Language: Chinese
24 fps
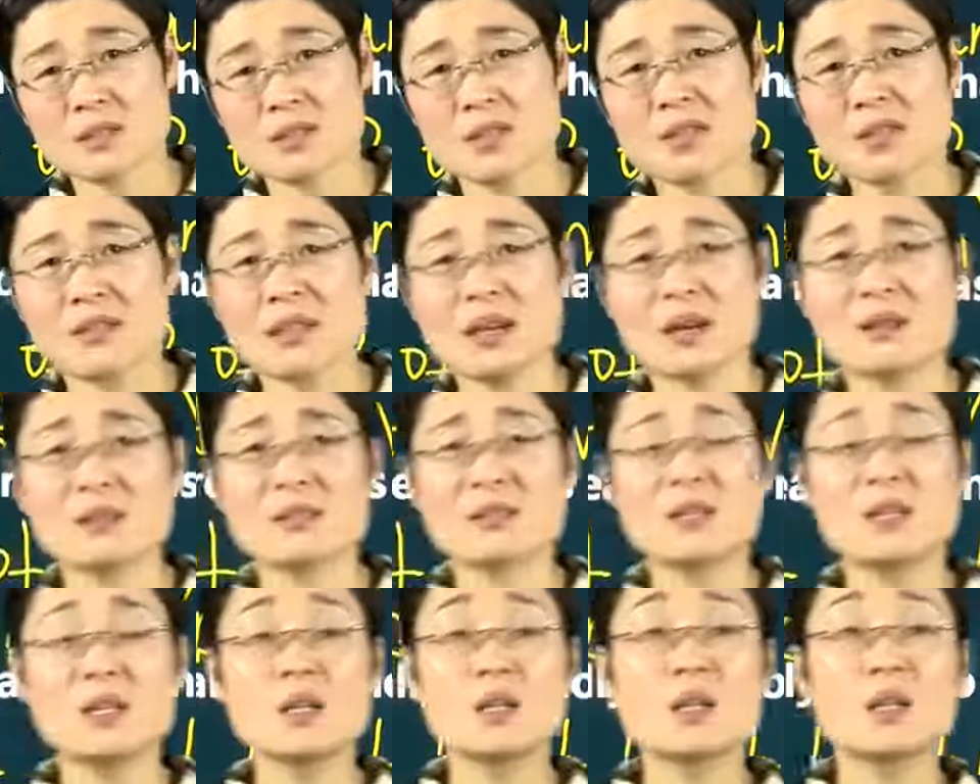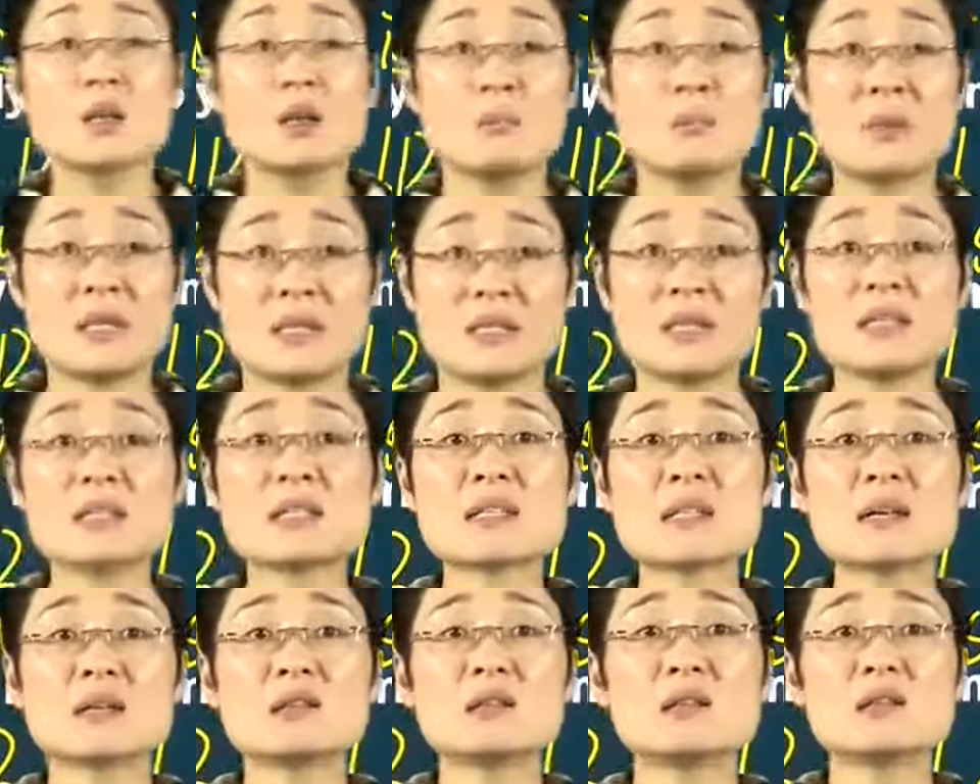一样。每天
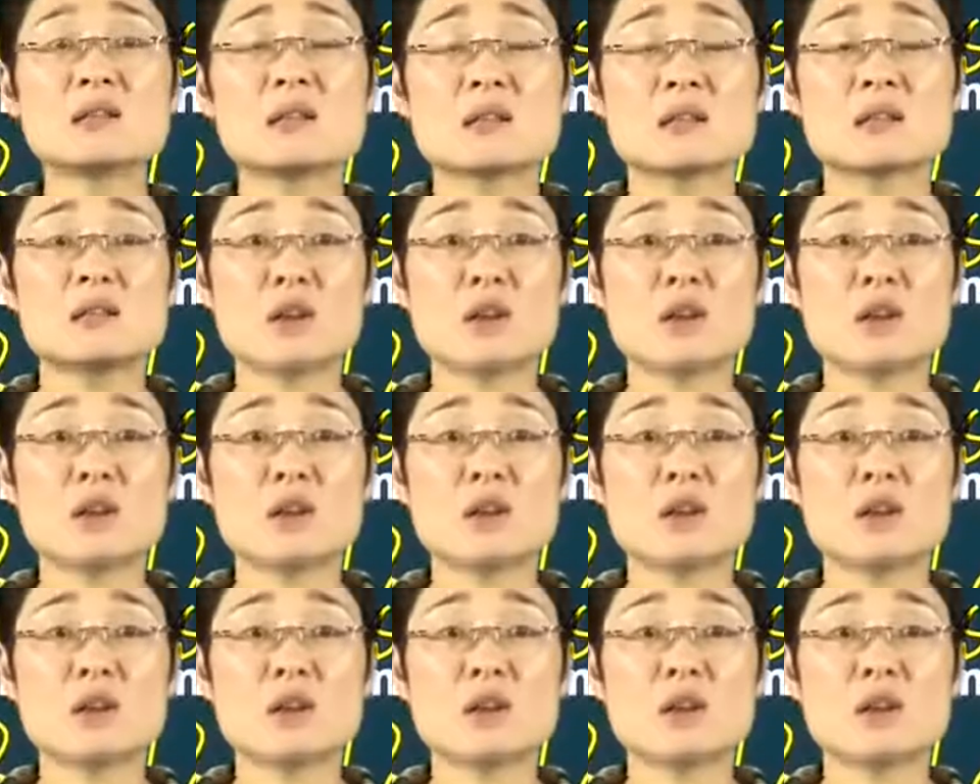上课，